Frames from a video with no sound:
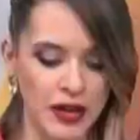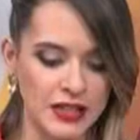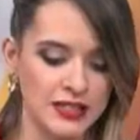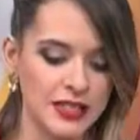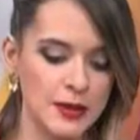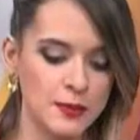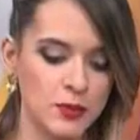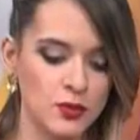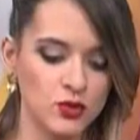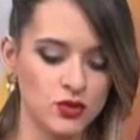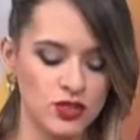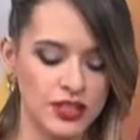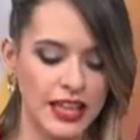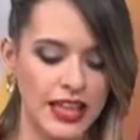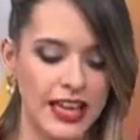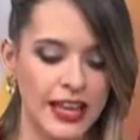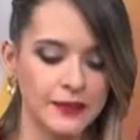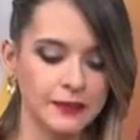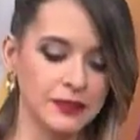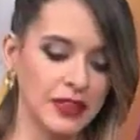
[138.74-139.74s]
pasemos
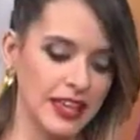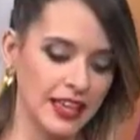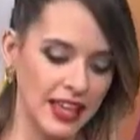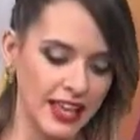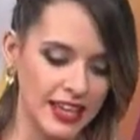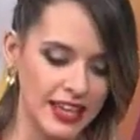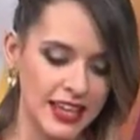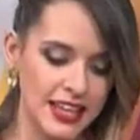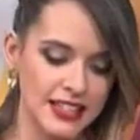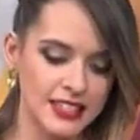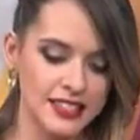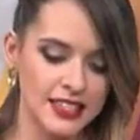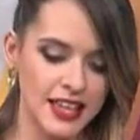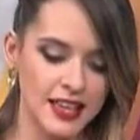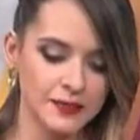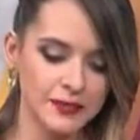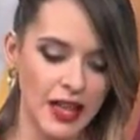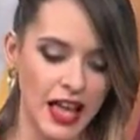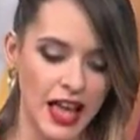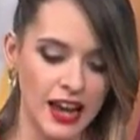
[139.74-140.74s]
de el
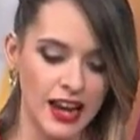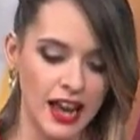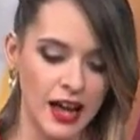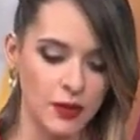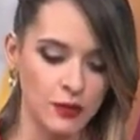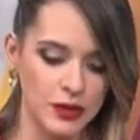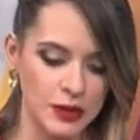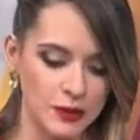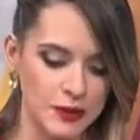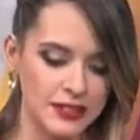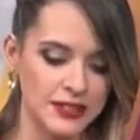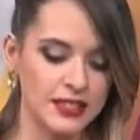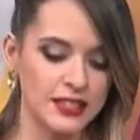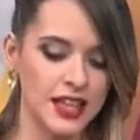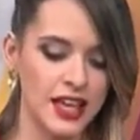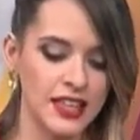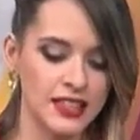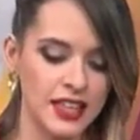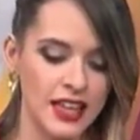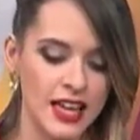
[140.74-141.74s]
ILSE a la
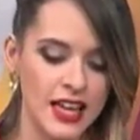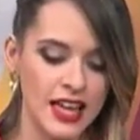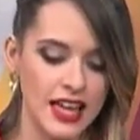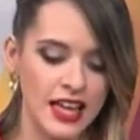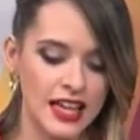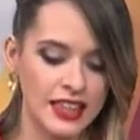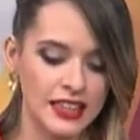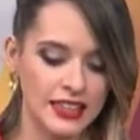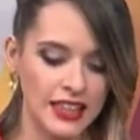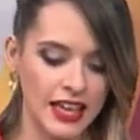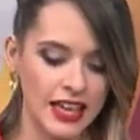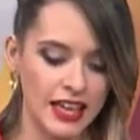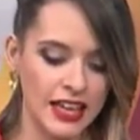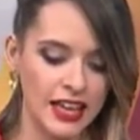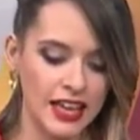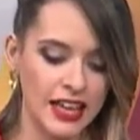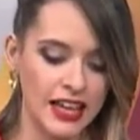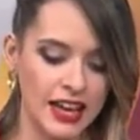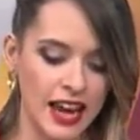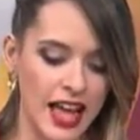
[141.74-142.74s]
Universidad
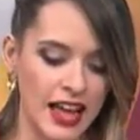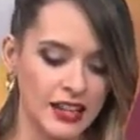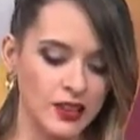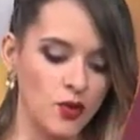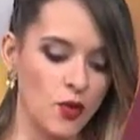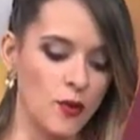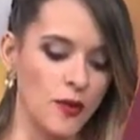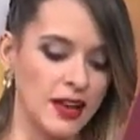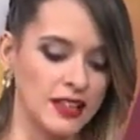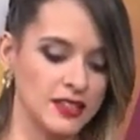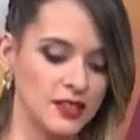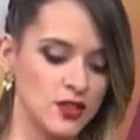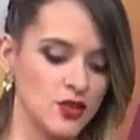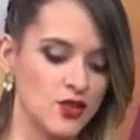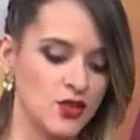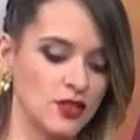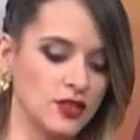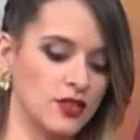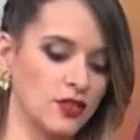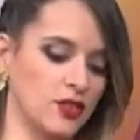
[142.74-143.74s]
de la
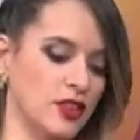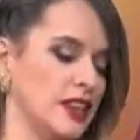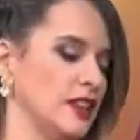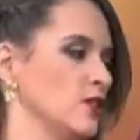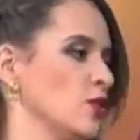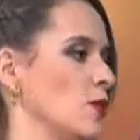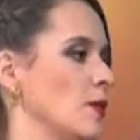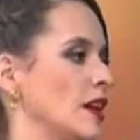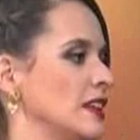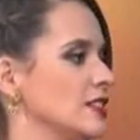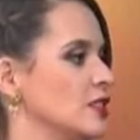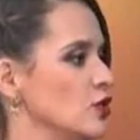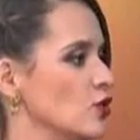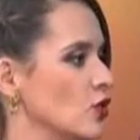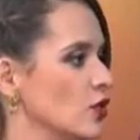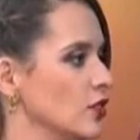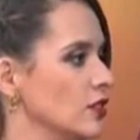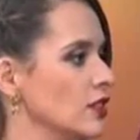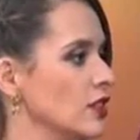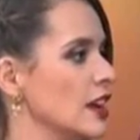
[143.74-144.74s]
Innovación o de
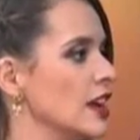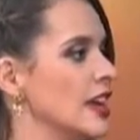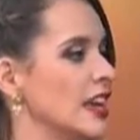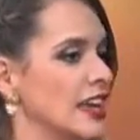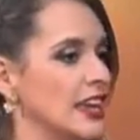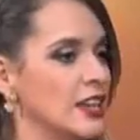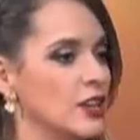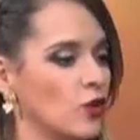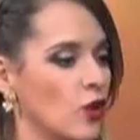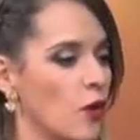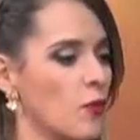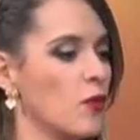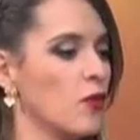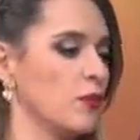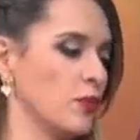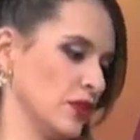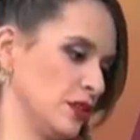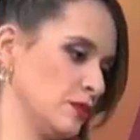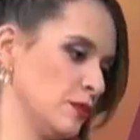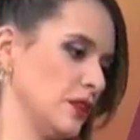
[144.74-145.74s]
Innovación y
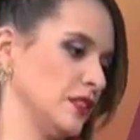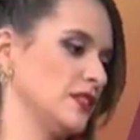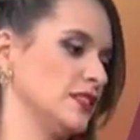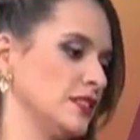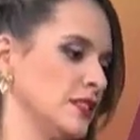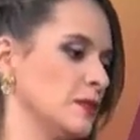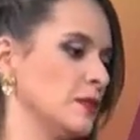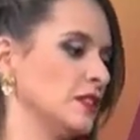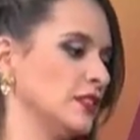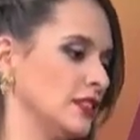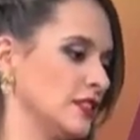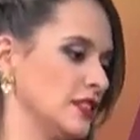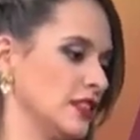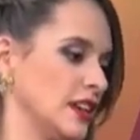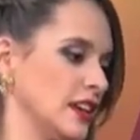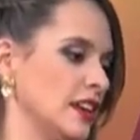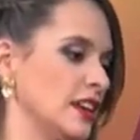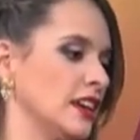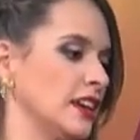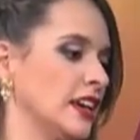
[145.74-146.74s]
cómo pues precisamente
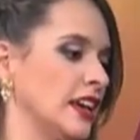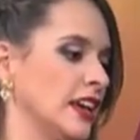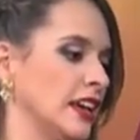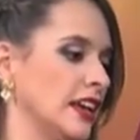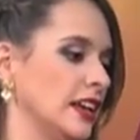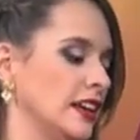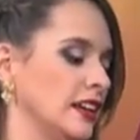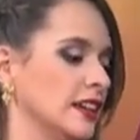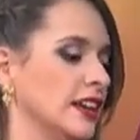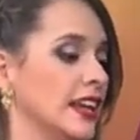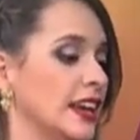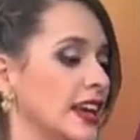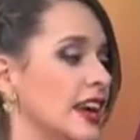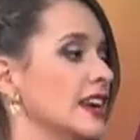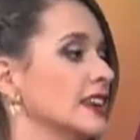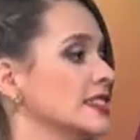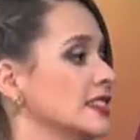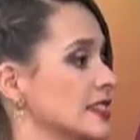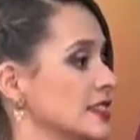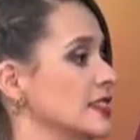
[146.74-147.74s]
se eh,
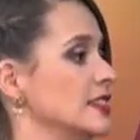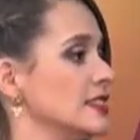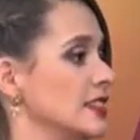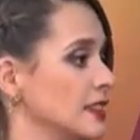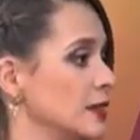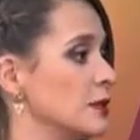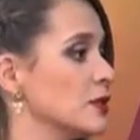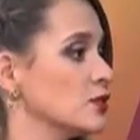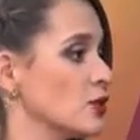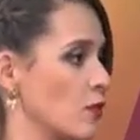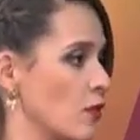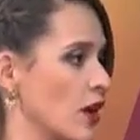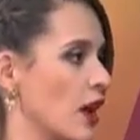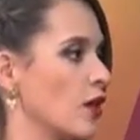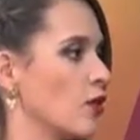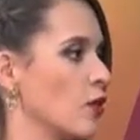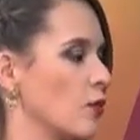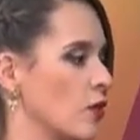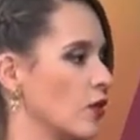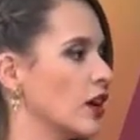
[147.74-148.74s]
generan estas iniciativas como
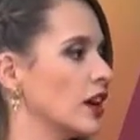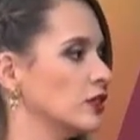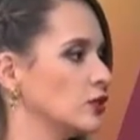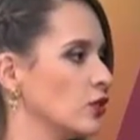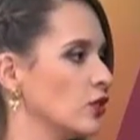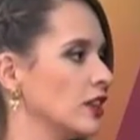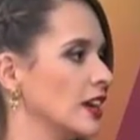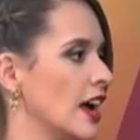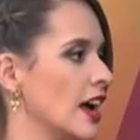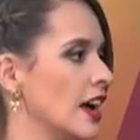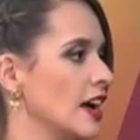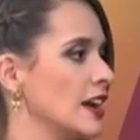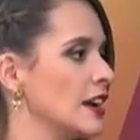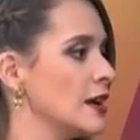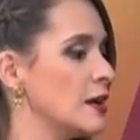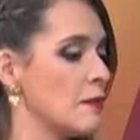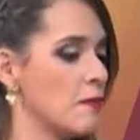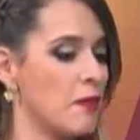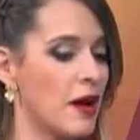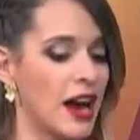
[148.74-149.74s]
la convocatoria
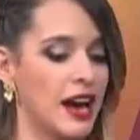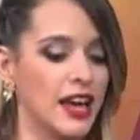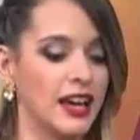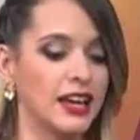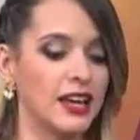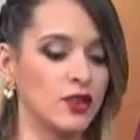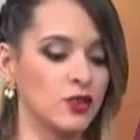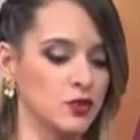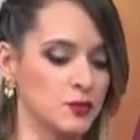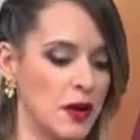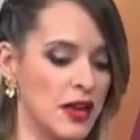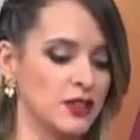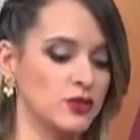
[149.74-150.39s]
para que los